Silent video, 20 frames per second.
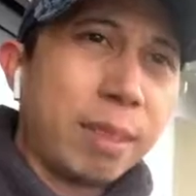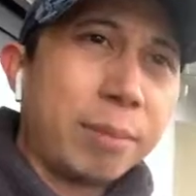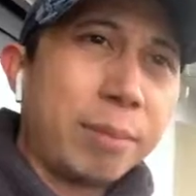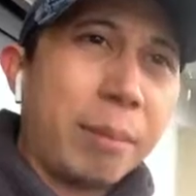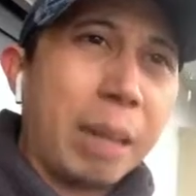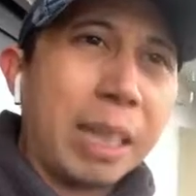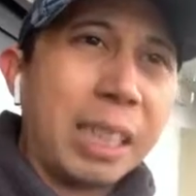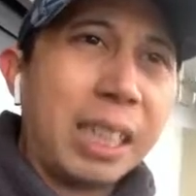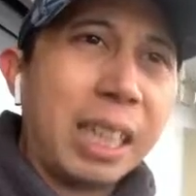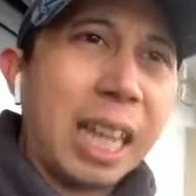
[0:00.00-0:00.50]

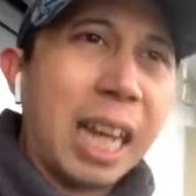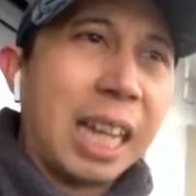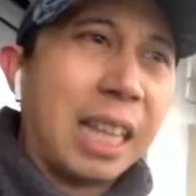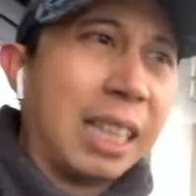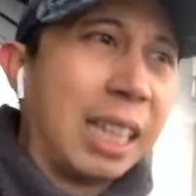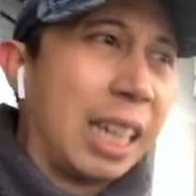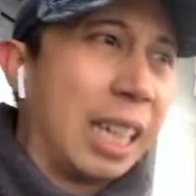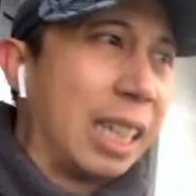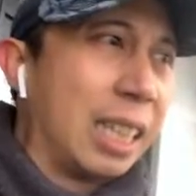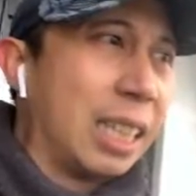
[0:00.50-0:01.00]
masih
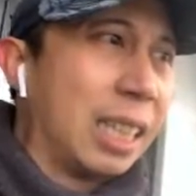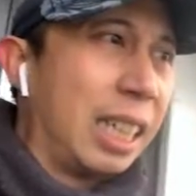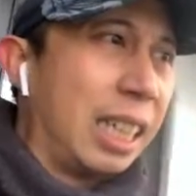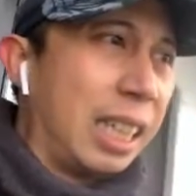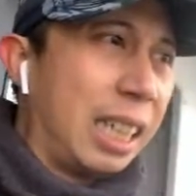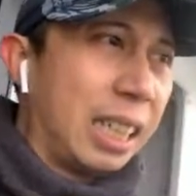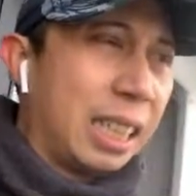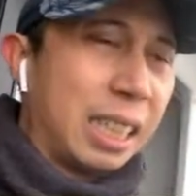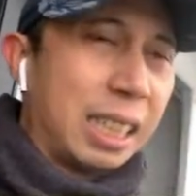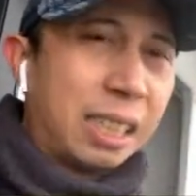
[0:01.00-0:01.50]
ada
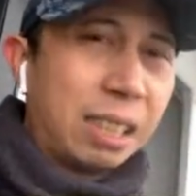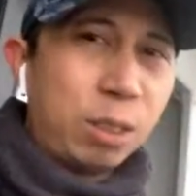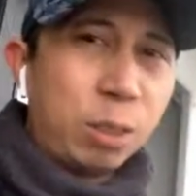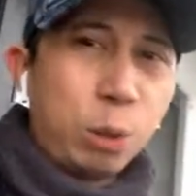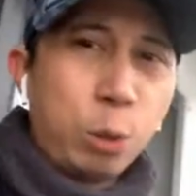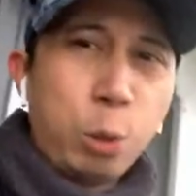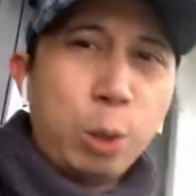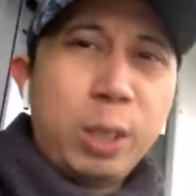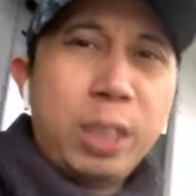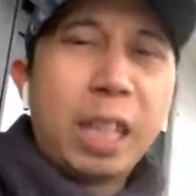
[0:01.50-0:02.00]
sedikit
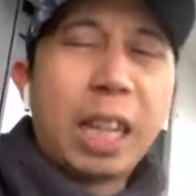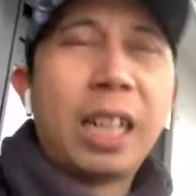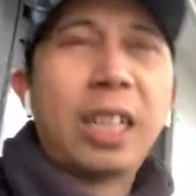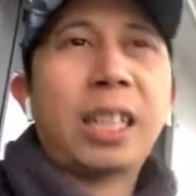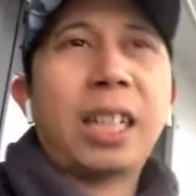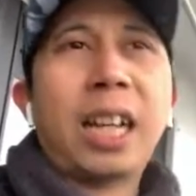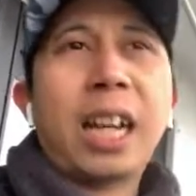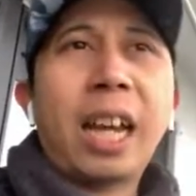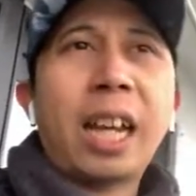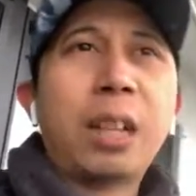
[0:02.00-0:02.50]

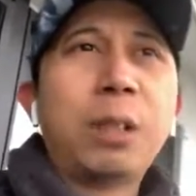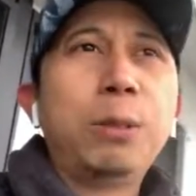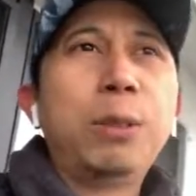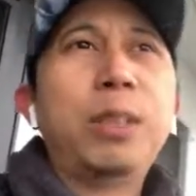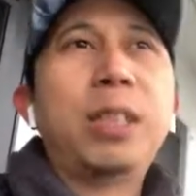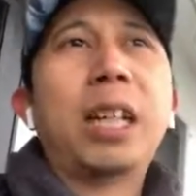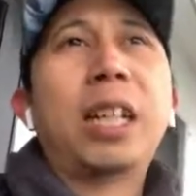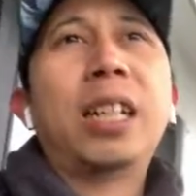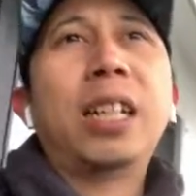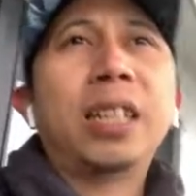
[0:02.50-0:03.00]
hujannya air
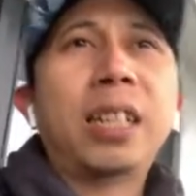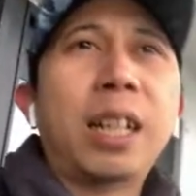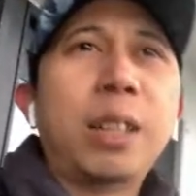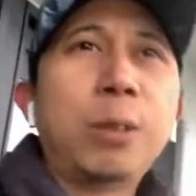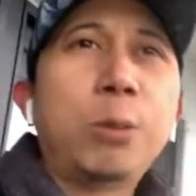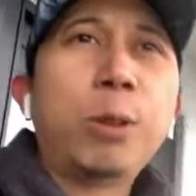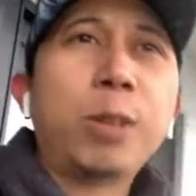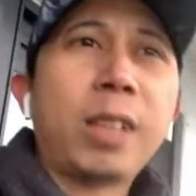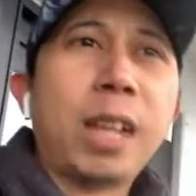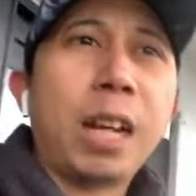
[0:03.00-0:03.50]
hujannya
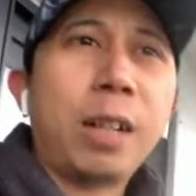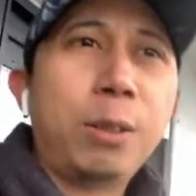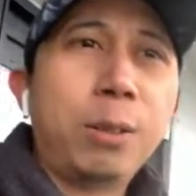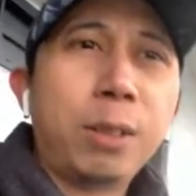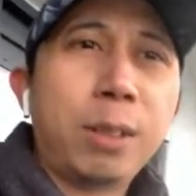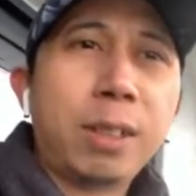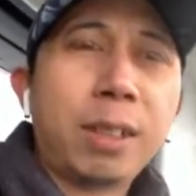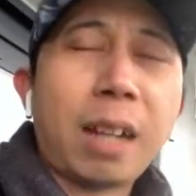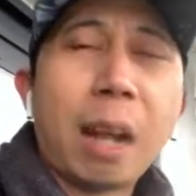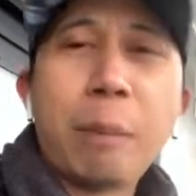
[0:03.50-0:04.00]
dan gue
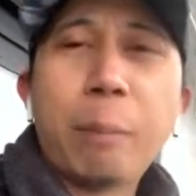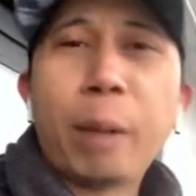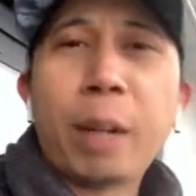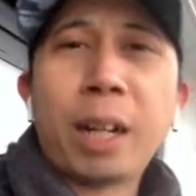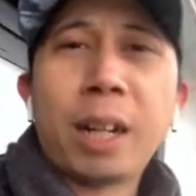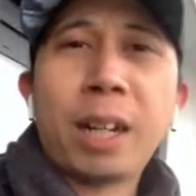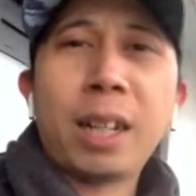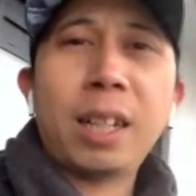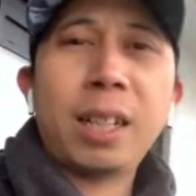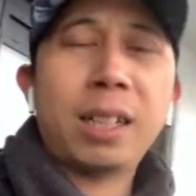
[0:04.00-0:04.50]
takut
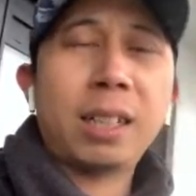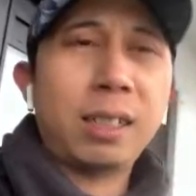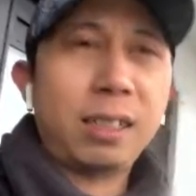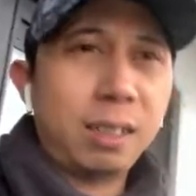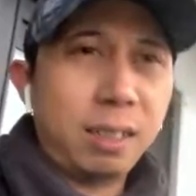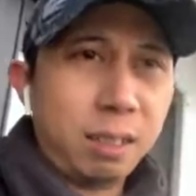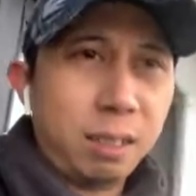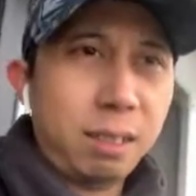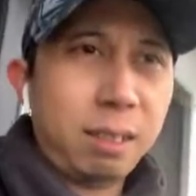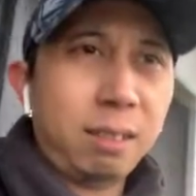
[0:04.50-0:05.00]
kamera
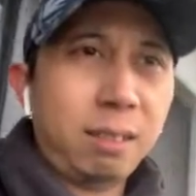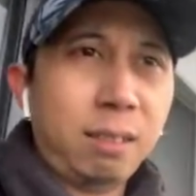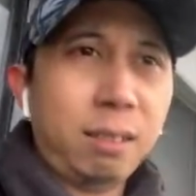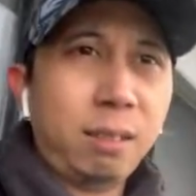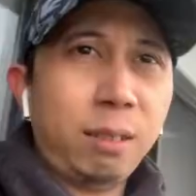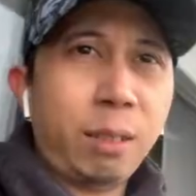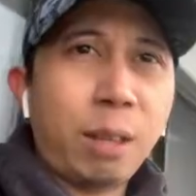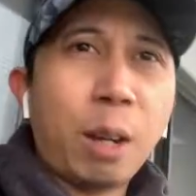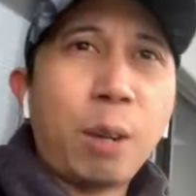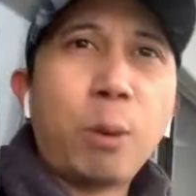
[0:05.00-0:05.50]

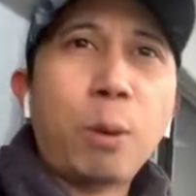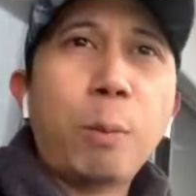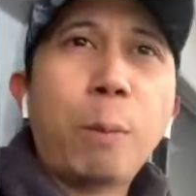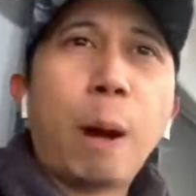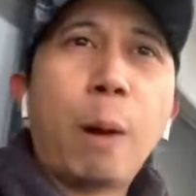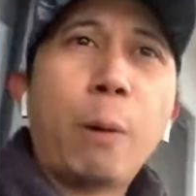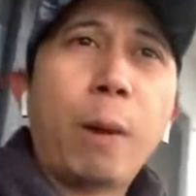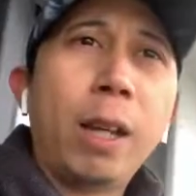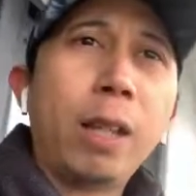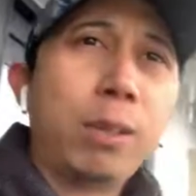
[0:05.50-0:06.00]
yang gue
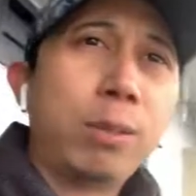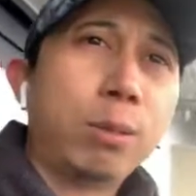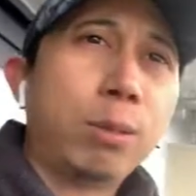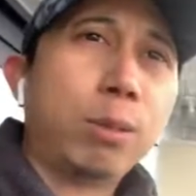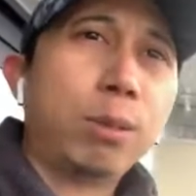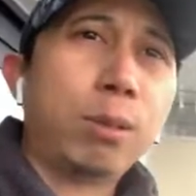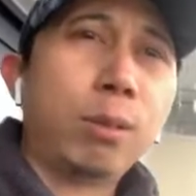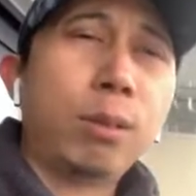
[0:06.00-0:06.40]
bawa itu